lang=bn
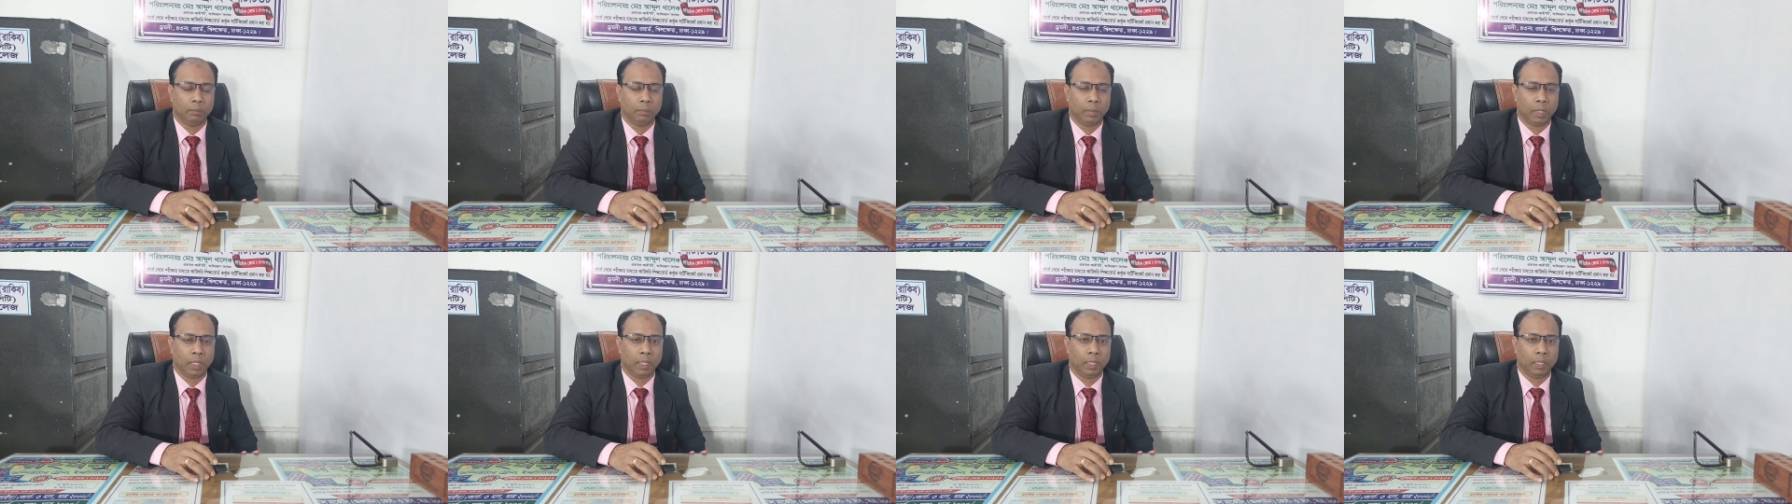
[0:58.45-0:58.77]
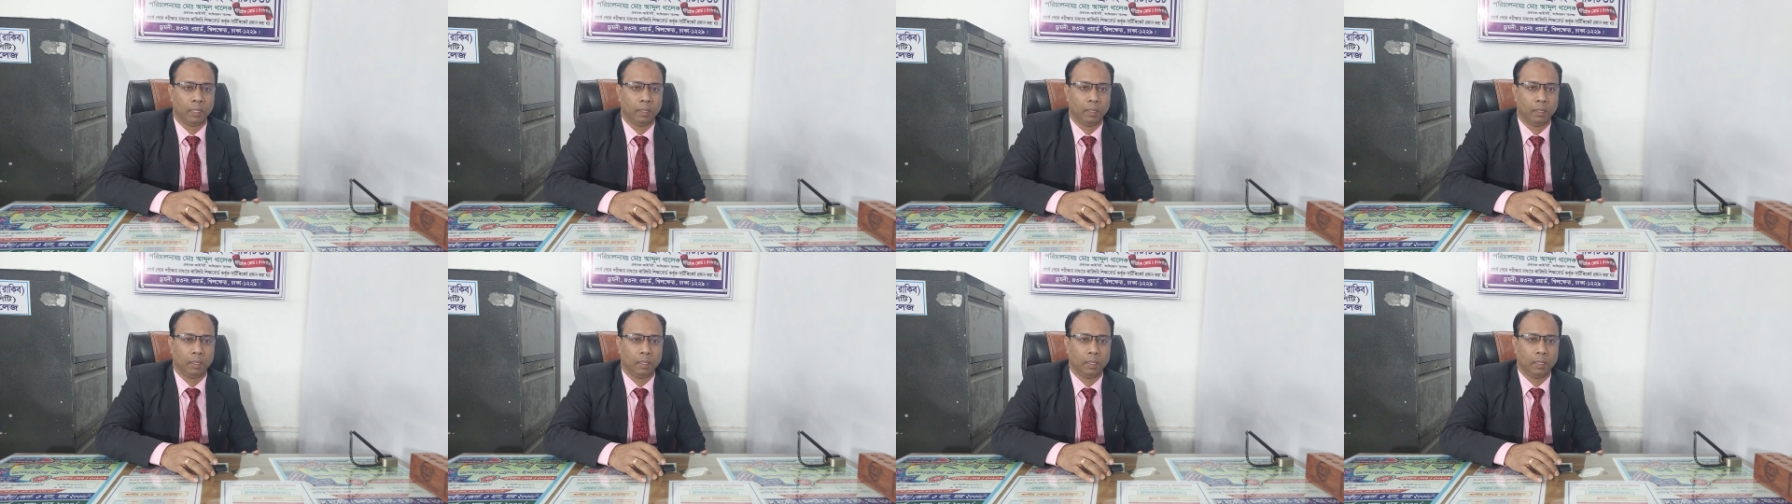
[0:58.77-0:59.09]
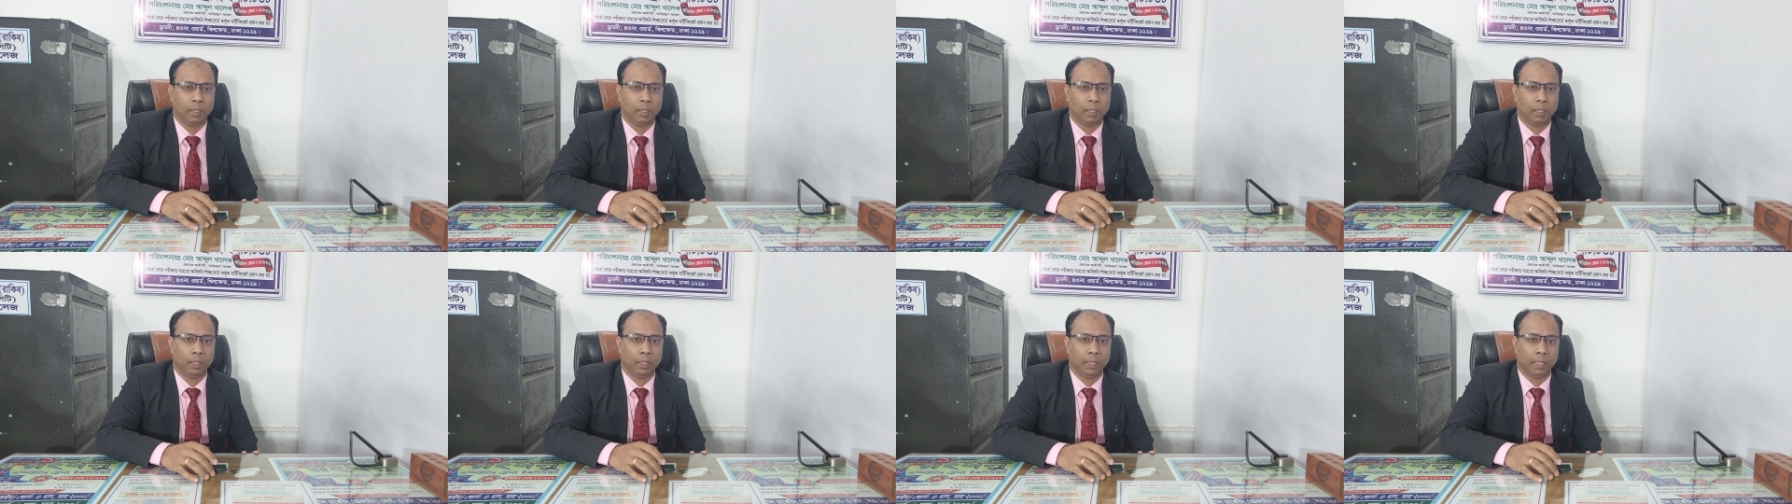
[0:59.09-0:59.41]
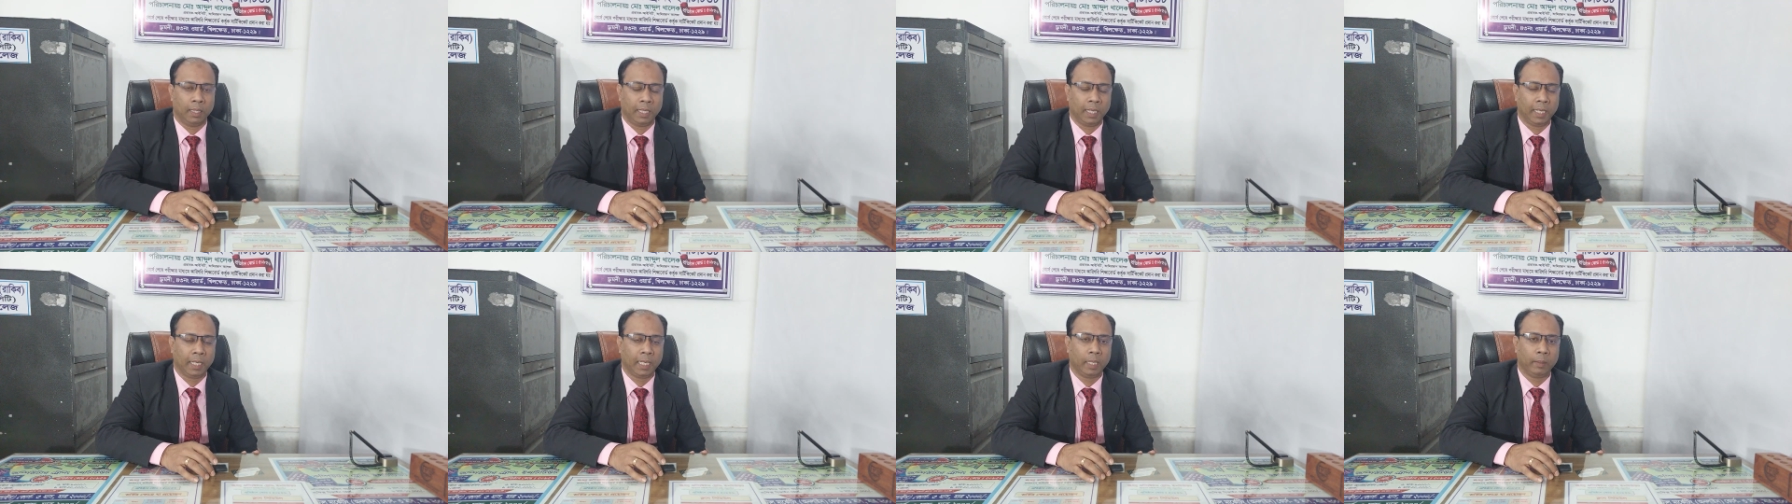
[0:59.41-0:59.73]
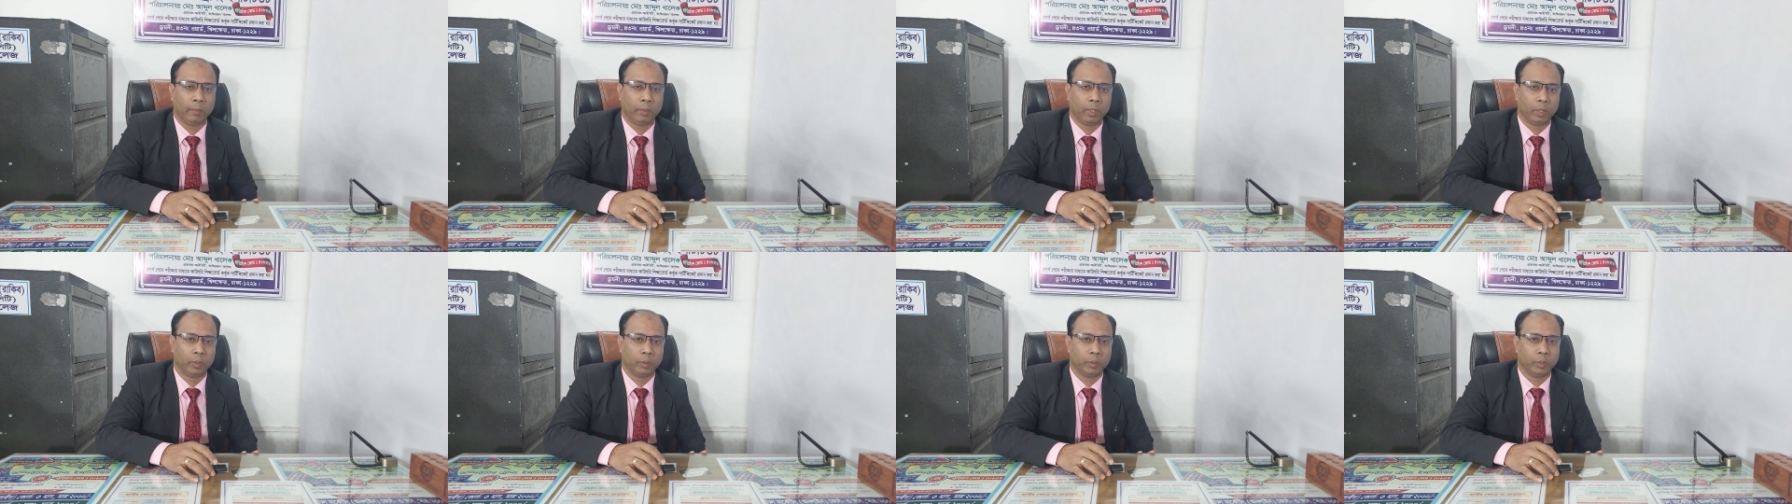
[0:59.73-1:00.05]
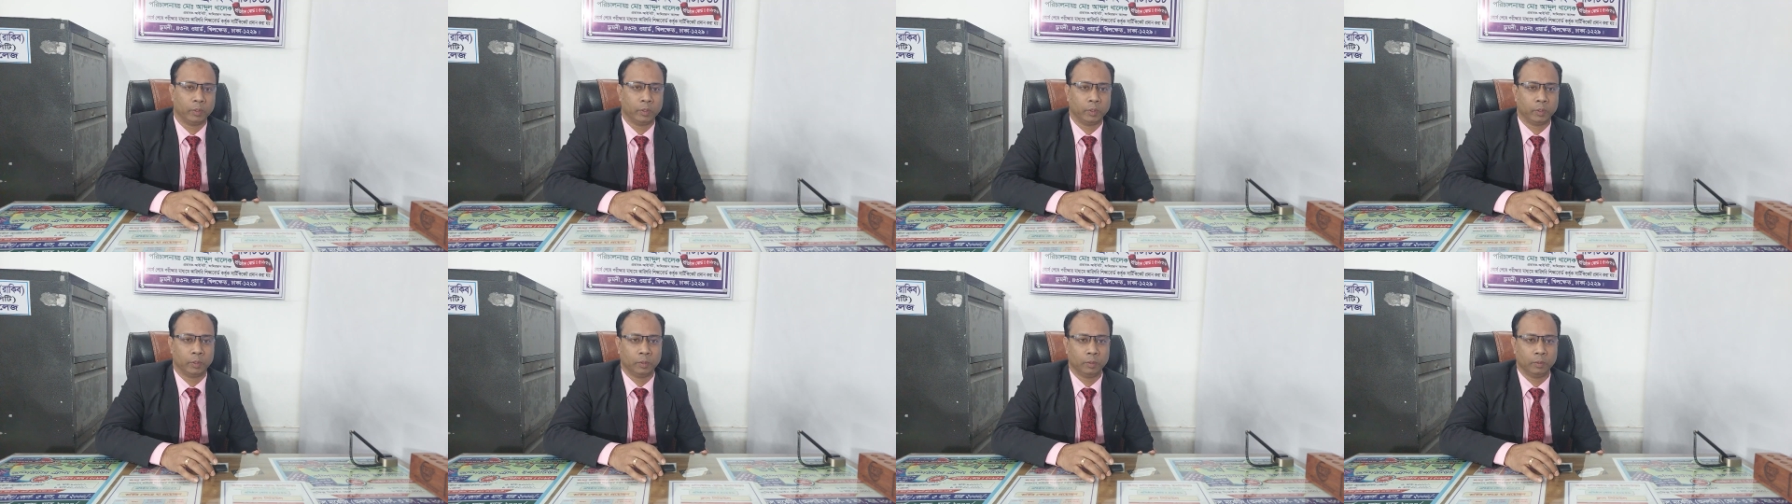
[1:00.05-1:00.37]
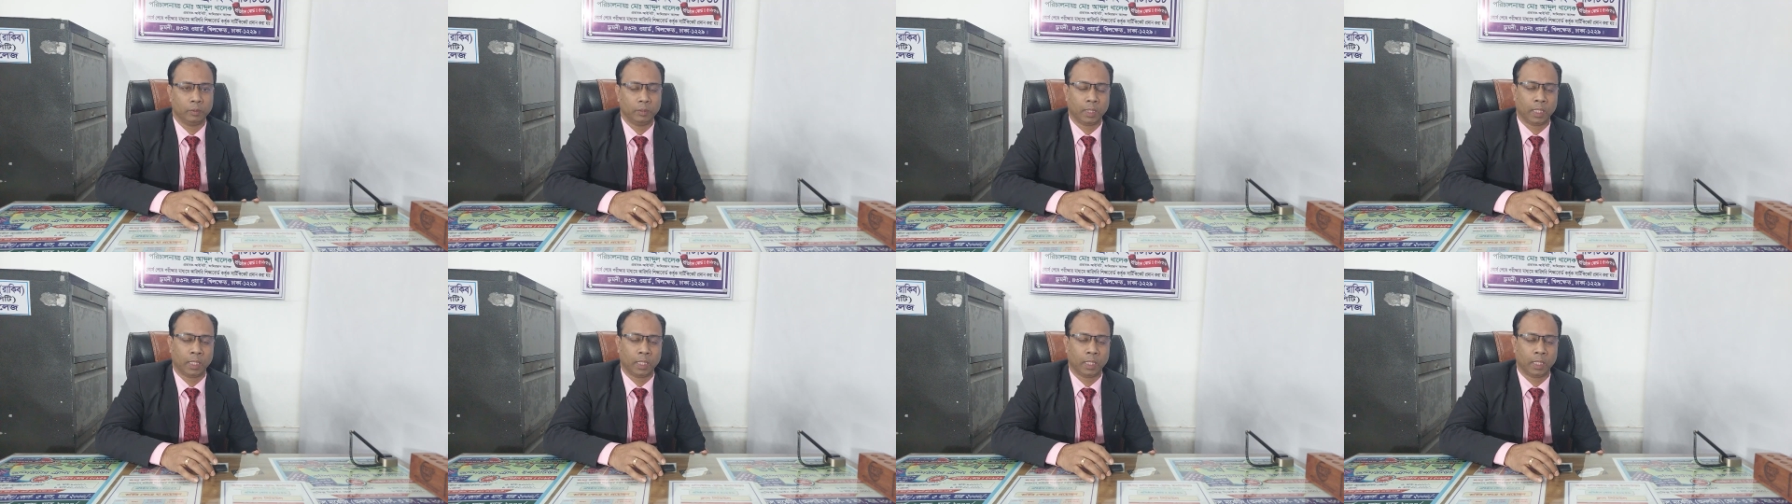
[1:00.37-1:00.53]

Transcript: বা লেখাপড়া করছো